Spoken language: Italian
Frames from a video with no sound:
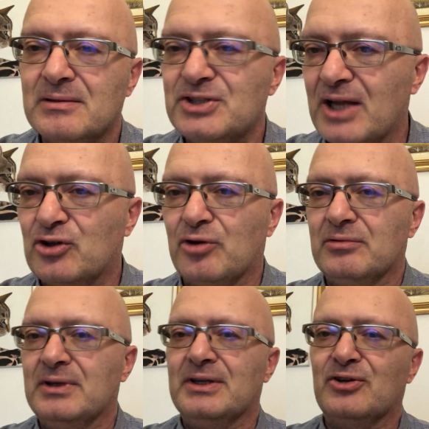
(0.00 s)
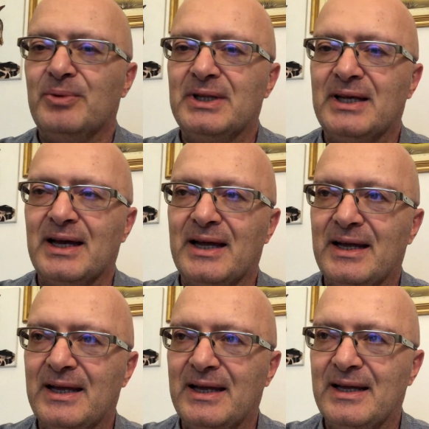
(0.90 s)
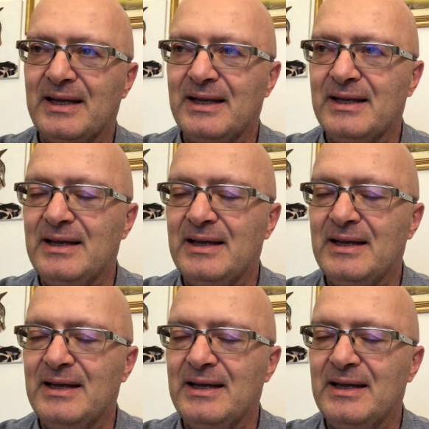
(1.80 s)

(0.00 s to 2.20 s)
Certo, eh, come dire,